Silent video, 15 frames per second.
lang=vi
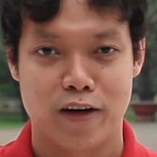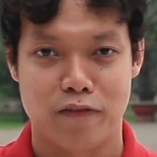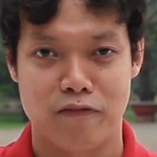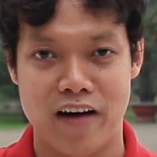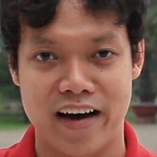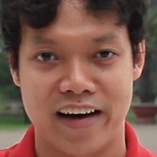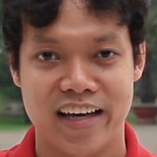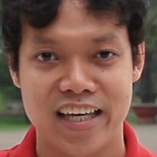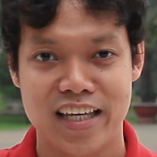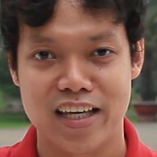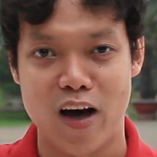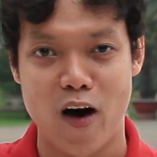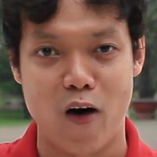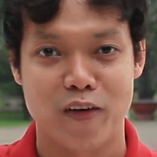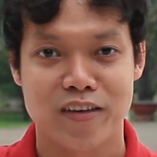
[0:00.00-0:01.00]
và khi
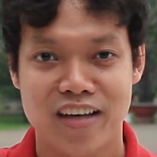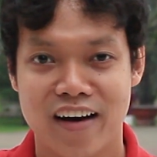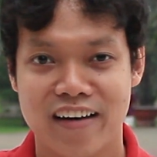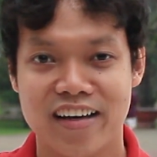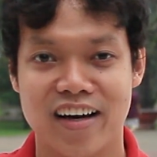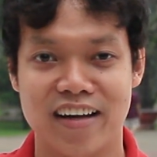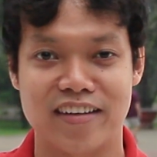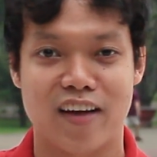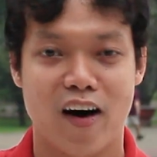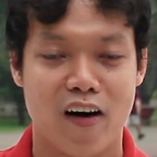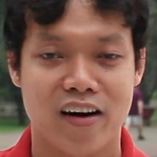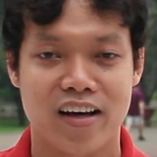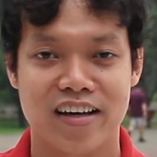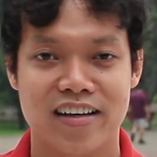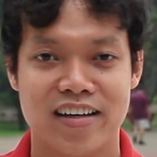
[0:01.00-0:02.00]
họ nhớ cái hình
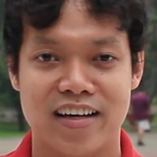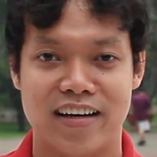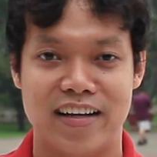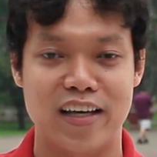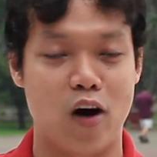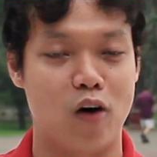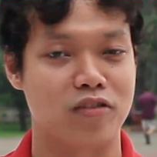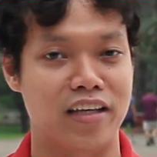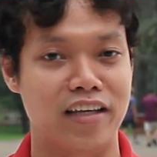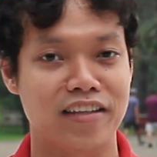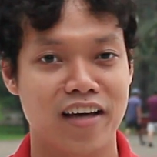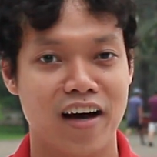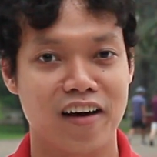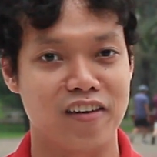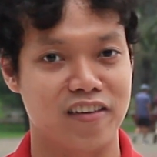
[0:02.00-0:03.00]
đó, đó thì họ sẽ
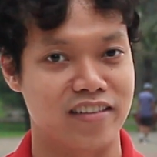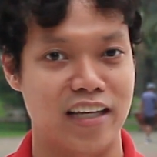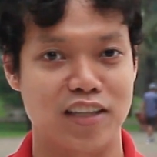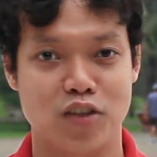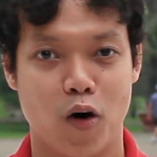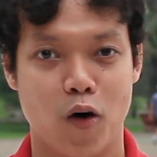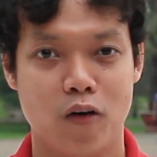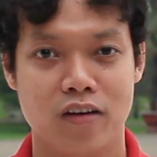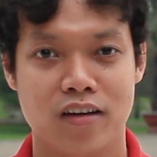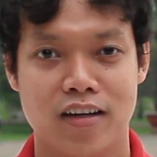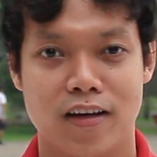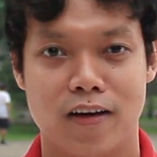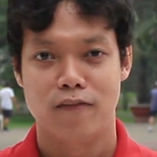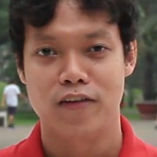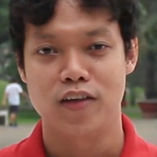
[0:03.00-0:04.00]
nhớ được dãy số.
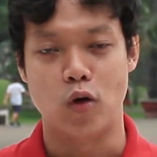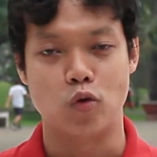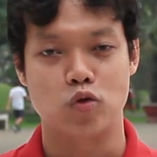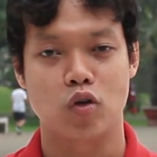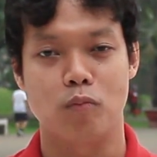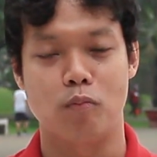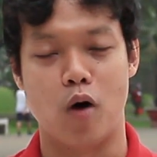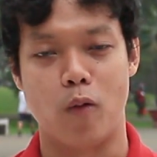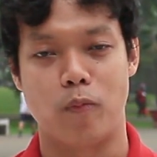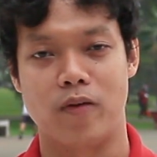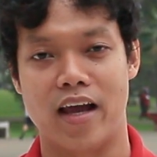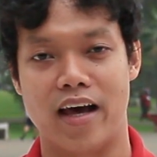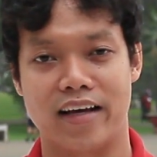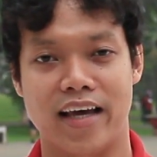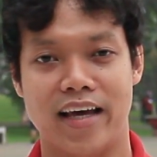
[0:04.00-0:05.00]
Ví dụ số một
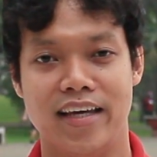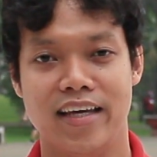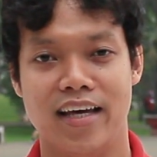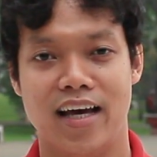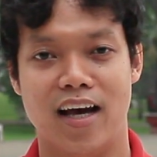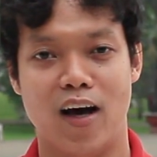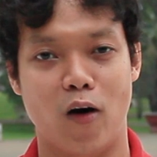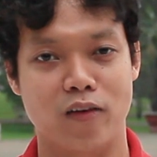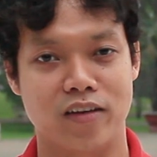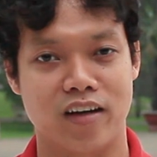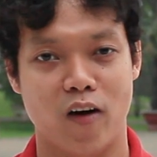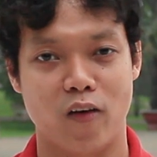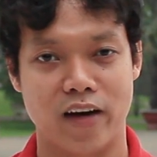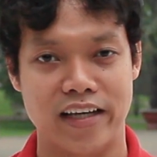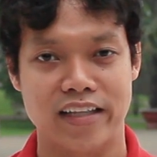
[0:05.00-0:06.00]
là cái họ
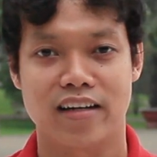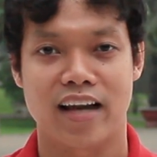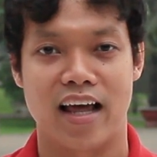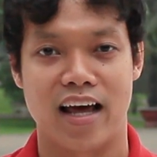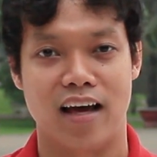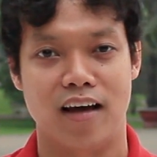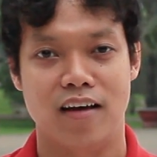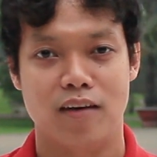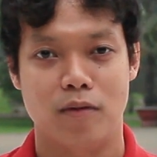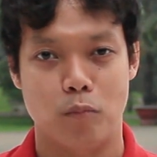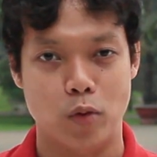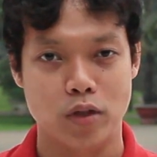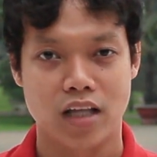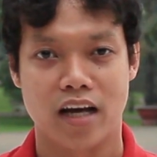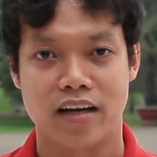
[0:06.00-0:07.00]
họ nghĩ đó là
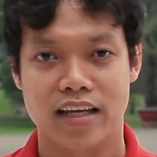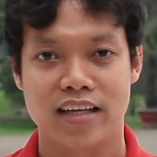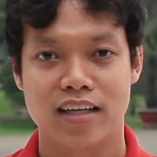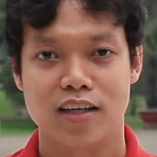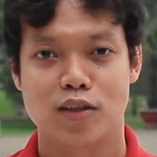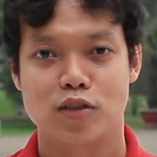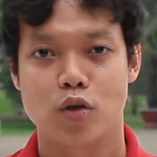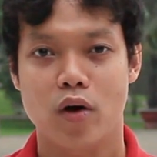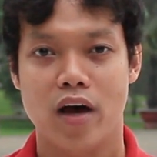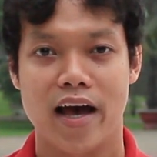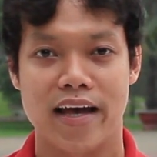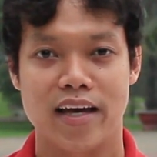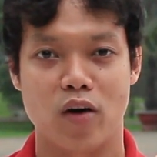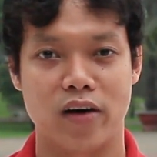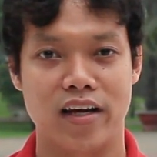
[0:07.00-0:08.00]
mũi tên đi, số
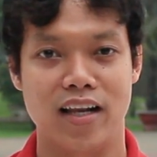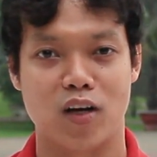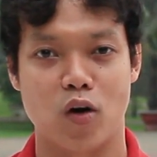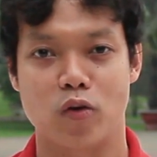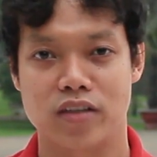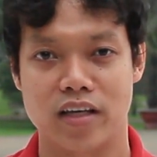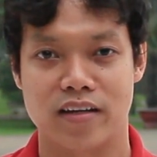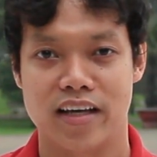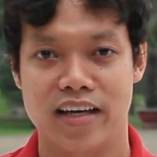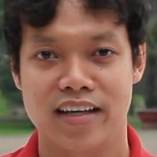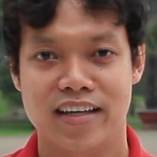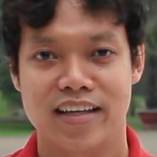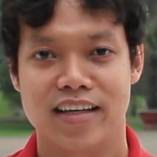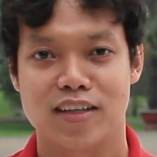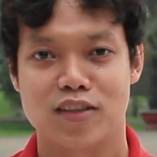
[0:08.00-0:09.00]
hai họ nghĩ là con vịt đi,
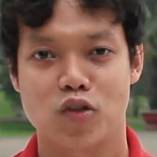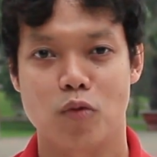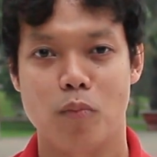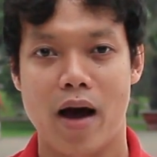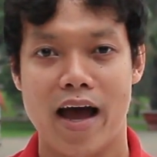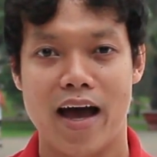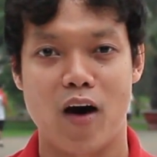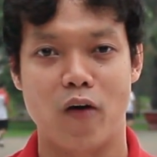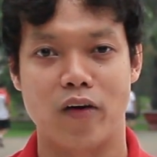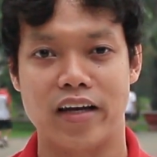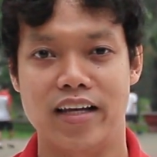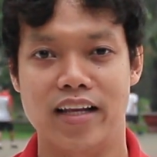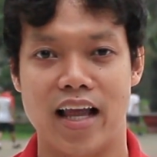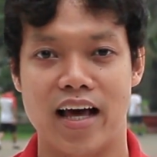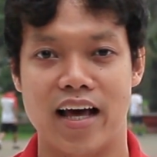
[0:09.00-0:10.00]
số ba họ
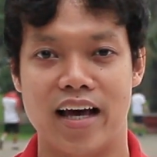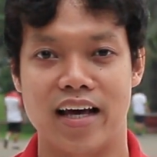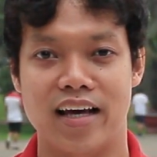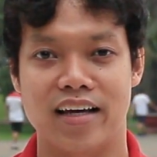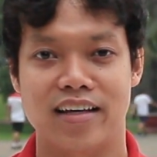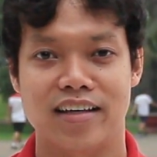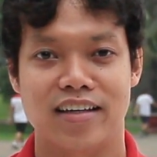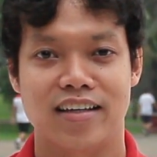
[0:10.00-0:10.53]
nghĩ là